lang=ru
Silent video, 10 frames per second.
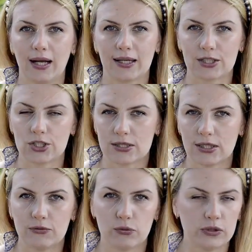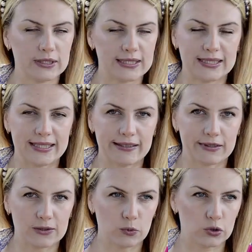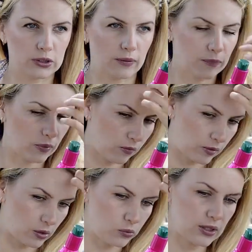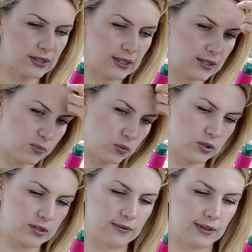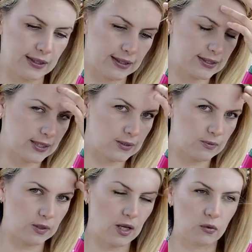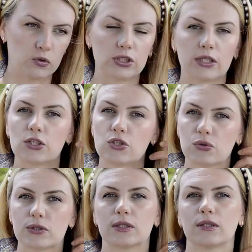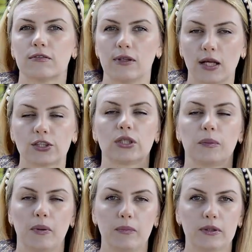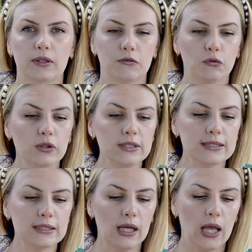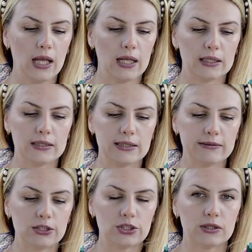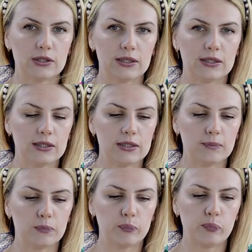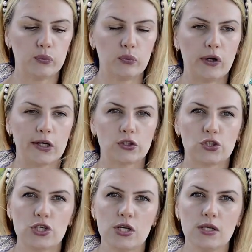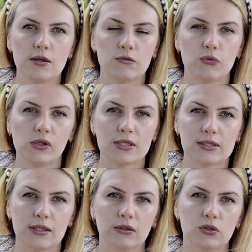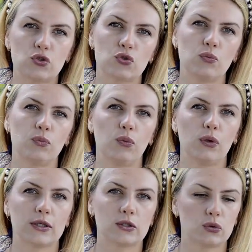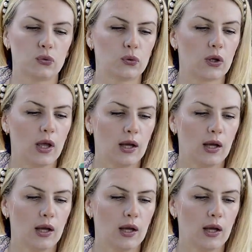расчесать волосы невозможно. Второй раз я использовала это средство на уже расчесанные, влажные, помытые волосы девочки, и по ощущениям волос стал еще более сухой.